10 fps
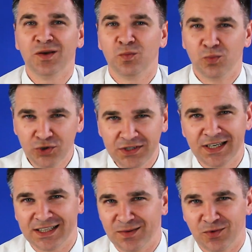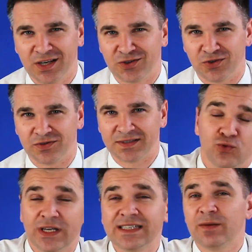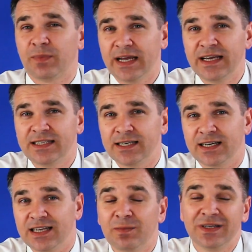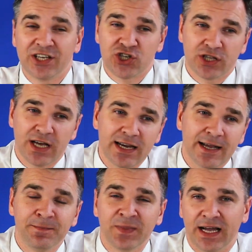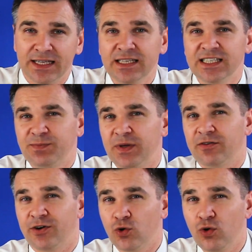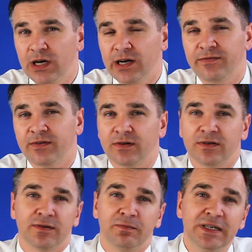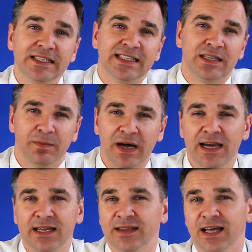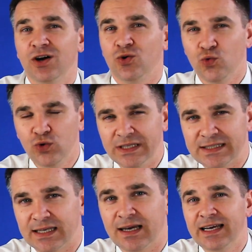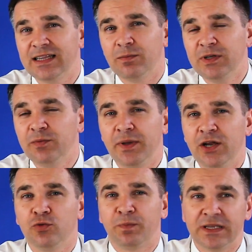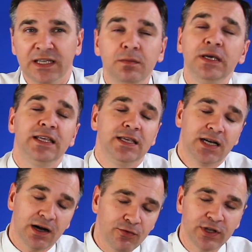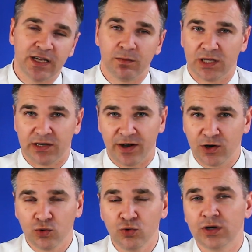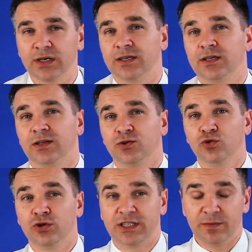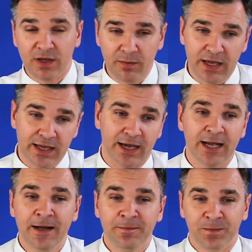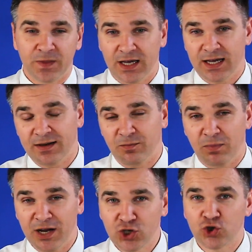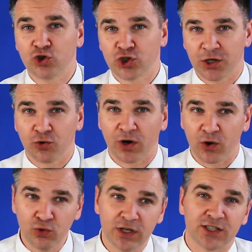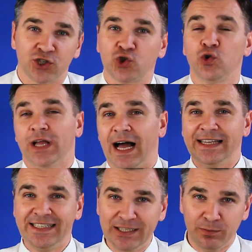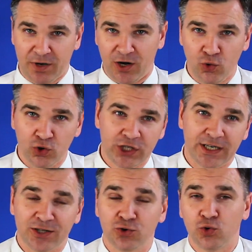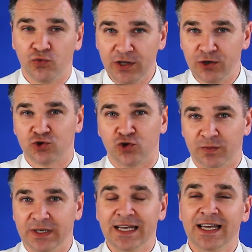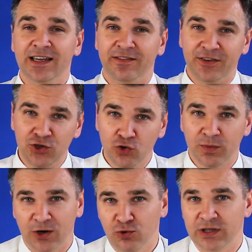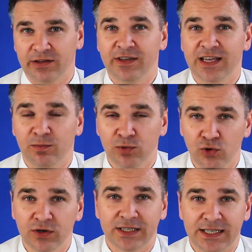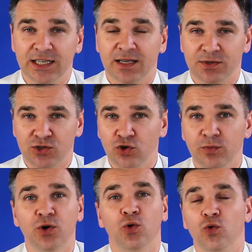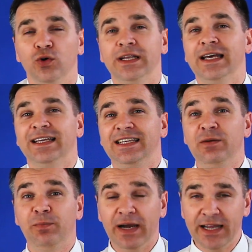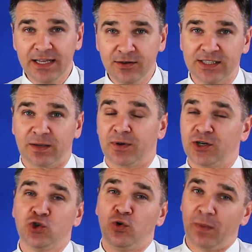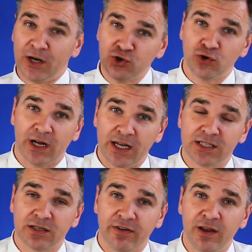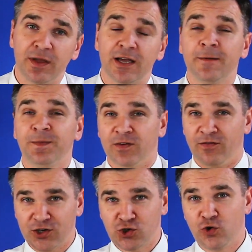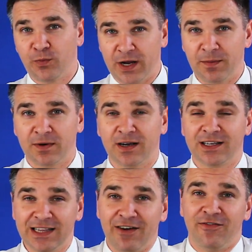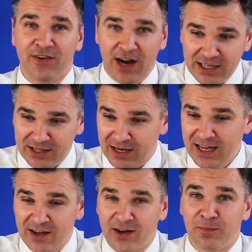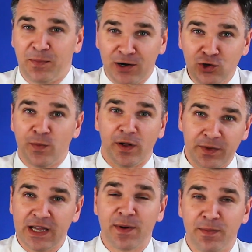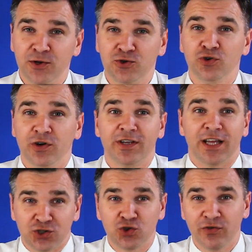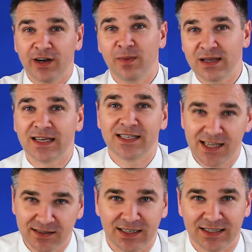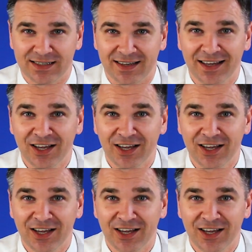Будьте к этому готовы. У нас на проекте, когда мы начинали, один из первых роликов э, мы снимали на улице. Это был период пандемии, никого не было вокруг, э, но тем не менее на большой широкой улице шел один прохожий, который увидел, что мы ведем какой-то видеоблог, делаем съемку. Он не поленился, прошел большое количество времени, вошел прям к нам в кадр, э, похлопал меня по плечу и говорит, а что вы, ребята, делаете?